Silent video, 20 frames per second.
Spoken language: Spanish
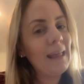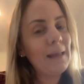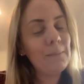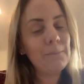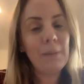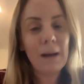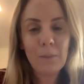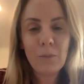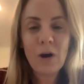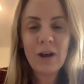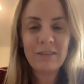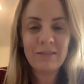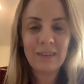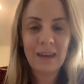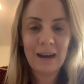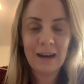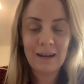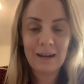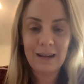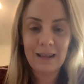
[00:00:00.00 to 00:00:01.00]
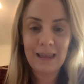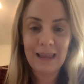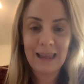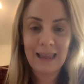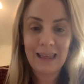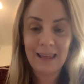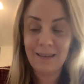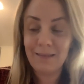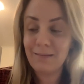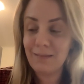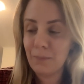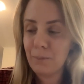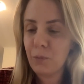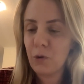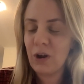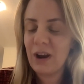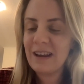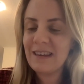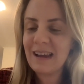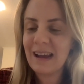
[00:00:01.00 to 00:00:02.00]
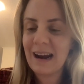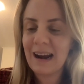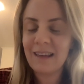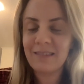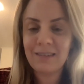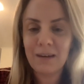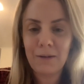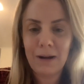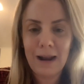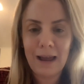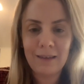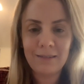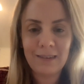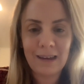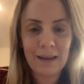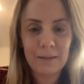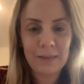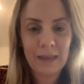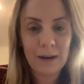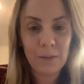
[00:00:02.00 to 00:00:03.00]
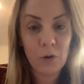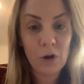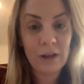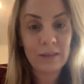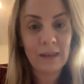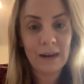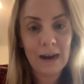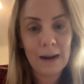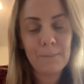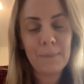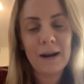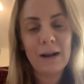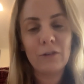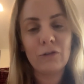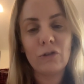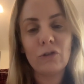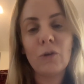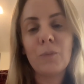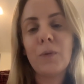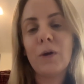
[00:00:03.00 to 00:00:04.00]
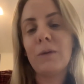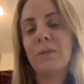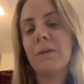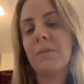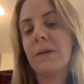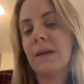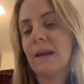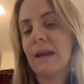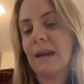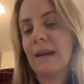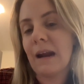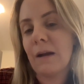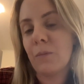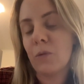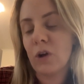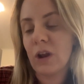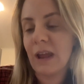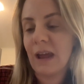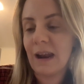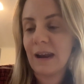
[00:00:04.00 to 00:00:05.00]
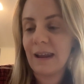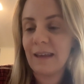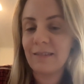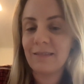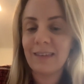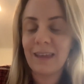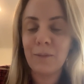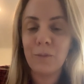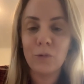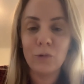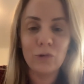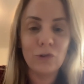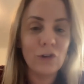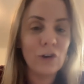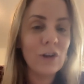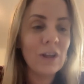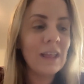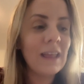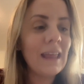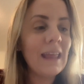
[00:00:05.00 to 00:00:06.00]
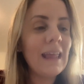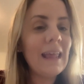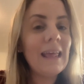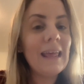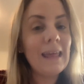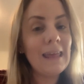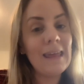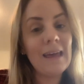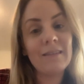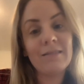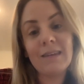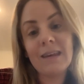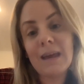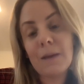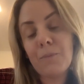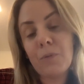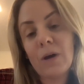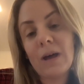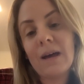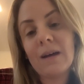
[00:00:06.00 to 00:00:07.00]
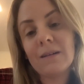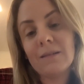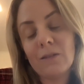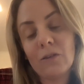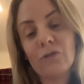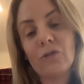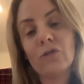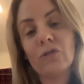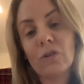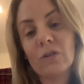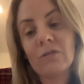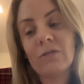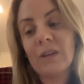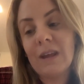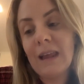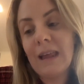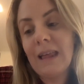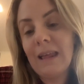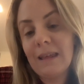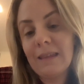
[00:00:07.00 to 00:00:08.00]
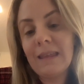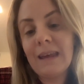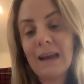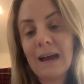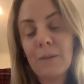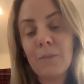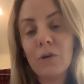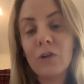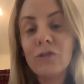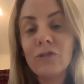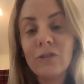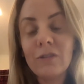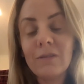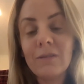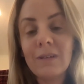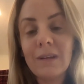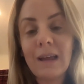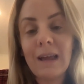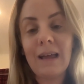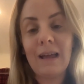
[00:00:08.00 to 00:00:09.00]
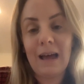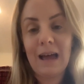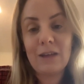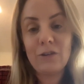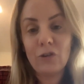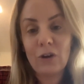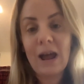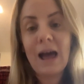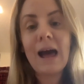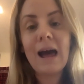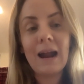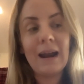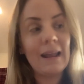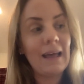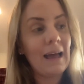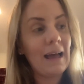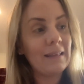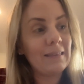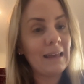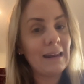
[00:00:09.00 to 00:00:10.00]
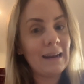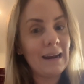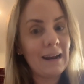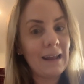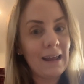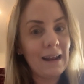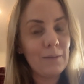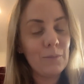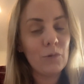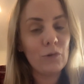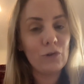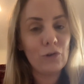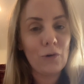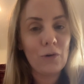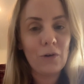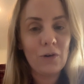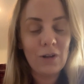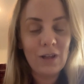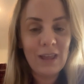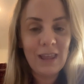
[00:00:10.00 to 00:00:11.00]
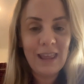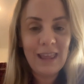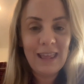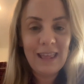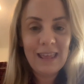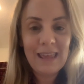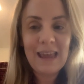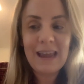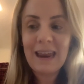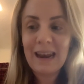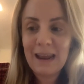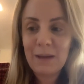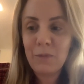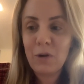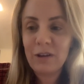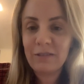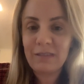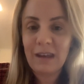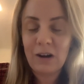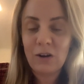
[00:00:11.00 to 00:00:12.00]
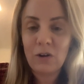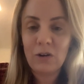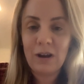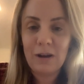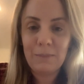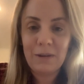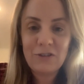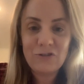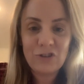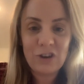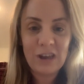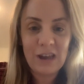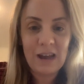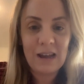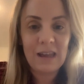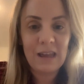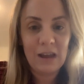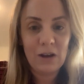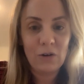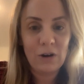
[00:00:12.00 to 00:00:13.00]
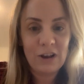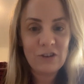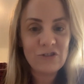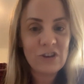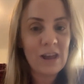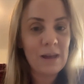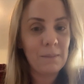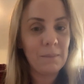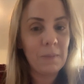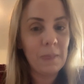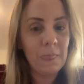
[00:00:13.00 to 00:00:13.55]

vamos a hacer, eh, poder llegar a ese balance que tenemos que tener para nosotros poder vivir en armonía en este mundo. Y así que pueda nosotros, digamos, añorar a tener el mundo que queremos estar con el Mashiach y con Hashem.